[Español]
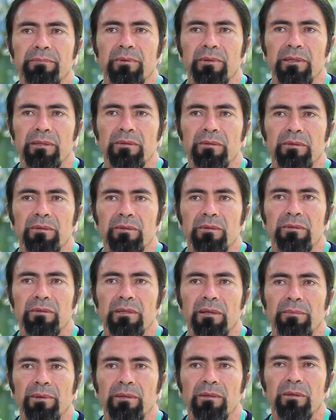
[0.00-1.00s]
poder nosotros
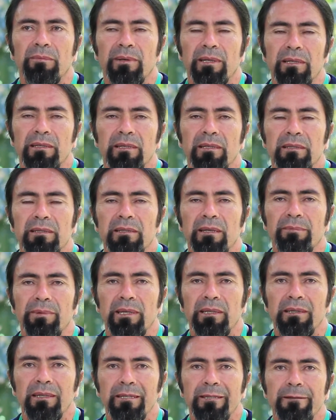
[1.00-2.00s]
también tomar esas
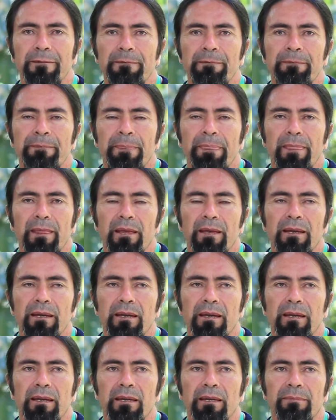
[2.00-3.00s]
herramientas
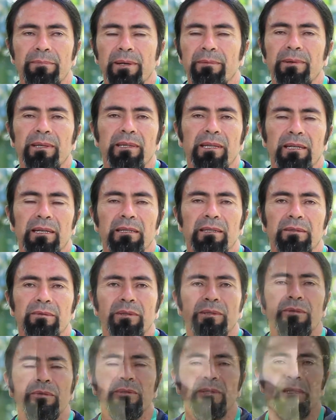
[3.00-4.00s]
e implementarlas en
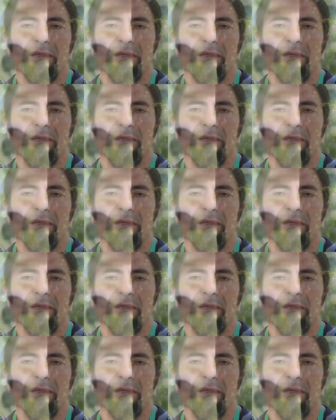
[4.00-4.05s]
nuestros